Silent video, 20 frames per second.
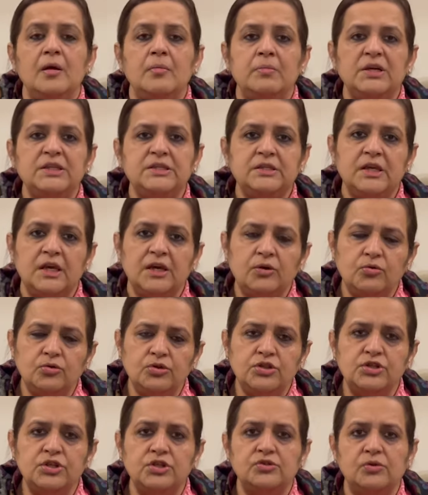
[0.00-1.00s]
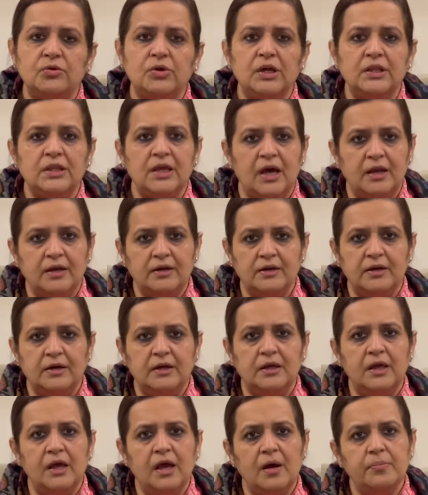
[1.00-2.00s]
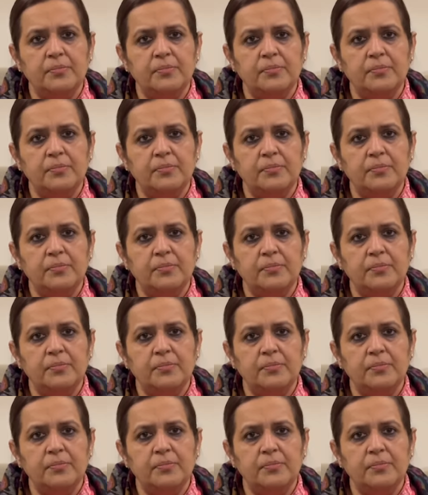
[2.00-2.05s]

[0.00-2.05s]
बस ये कुछ चीज़ों का ध्यान रख के